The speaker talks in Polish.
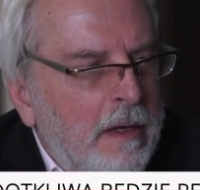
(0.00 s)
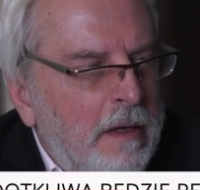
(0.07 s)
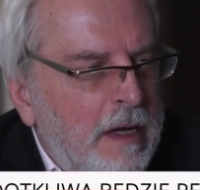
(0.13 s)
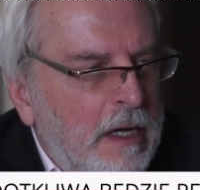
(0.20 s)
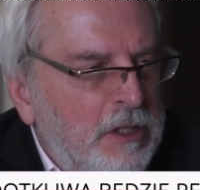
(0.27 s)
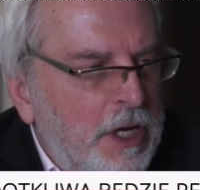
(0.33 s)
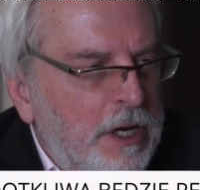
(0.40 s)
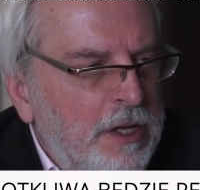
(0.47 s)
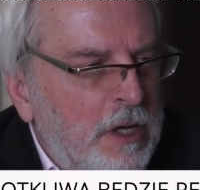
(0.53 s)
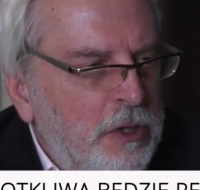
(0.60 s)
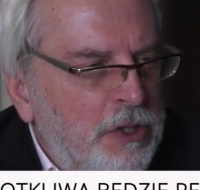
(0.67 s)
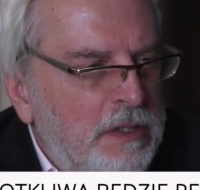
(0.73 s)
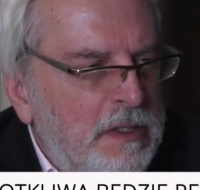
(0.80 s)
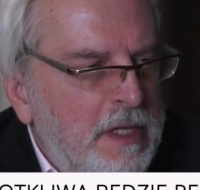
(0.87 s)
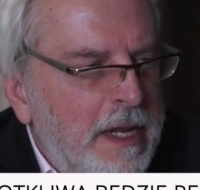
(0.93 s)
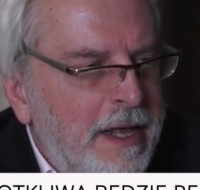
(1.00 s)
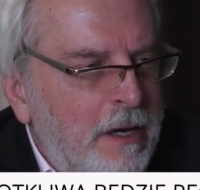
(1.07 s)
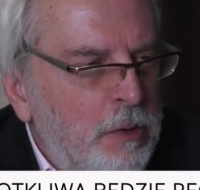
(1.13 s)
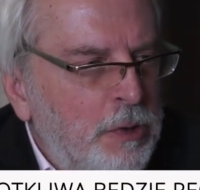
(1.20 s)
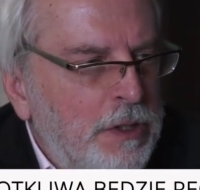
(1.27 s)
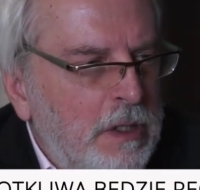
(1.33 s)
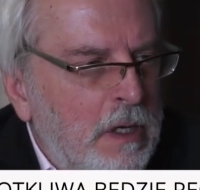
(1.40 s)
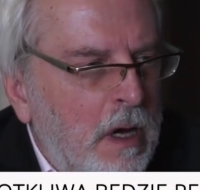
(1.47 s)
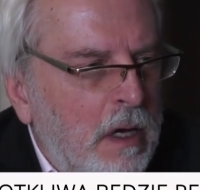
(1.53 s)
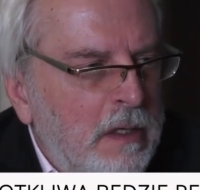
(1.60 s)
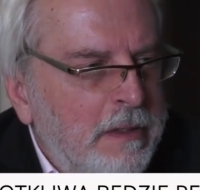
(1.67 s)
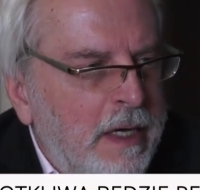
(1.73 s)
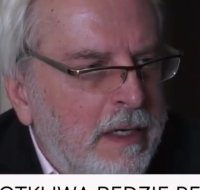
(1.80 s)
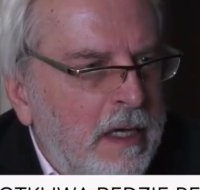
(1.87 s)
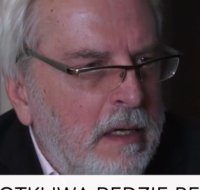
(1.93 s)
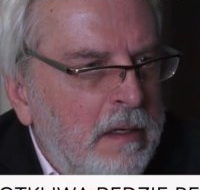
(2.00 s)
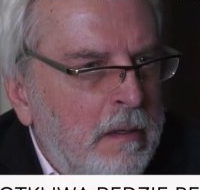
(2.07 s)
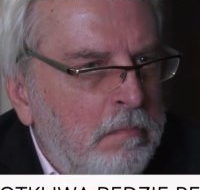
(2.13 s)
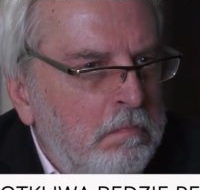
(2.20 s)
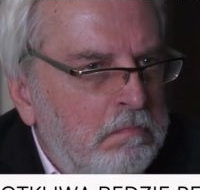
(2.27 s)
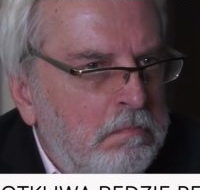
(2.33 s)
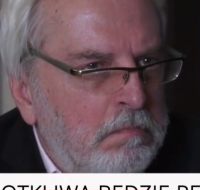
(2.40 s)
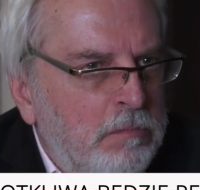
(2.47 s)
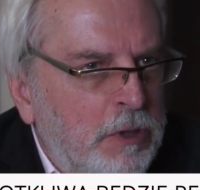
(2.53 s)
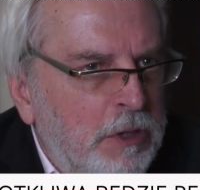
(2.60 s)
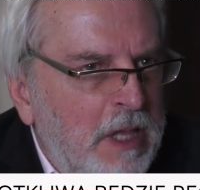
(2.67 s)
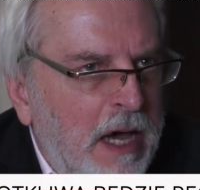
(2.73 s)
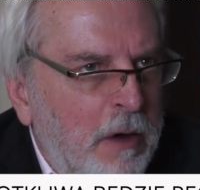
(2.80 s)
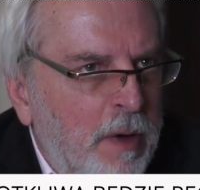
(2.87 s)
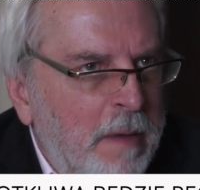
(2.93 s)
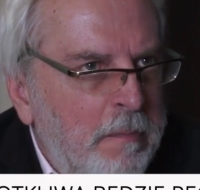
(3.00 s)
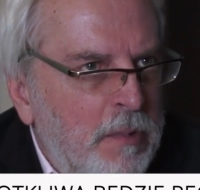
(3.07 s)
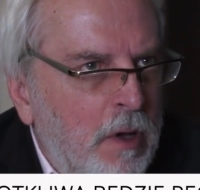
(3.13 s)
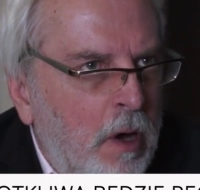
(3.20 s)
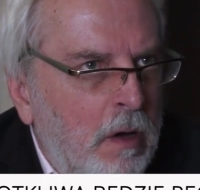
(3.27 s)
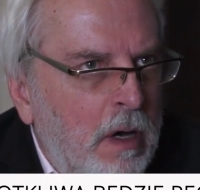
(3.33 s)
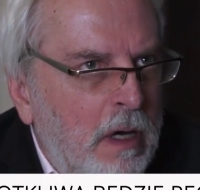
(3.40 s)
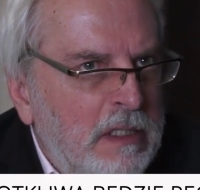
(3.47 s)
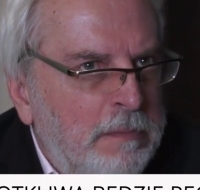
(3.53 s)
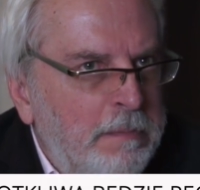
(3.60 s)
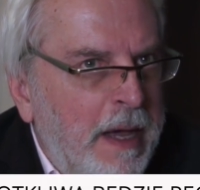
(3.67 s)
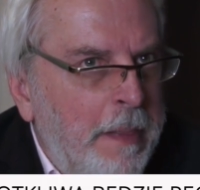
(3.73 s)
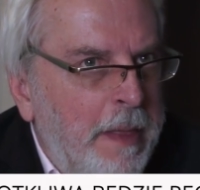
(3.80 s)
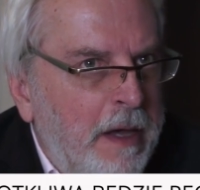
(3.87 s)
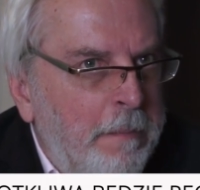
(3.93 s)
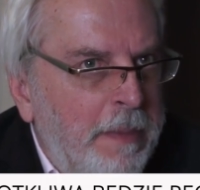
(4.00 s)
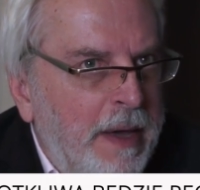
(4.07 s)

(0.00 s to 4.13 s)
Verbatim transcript: Najczarniejszy scenariusz, jaki czytałem, to spadek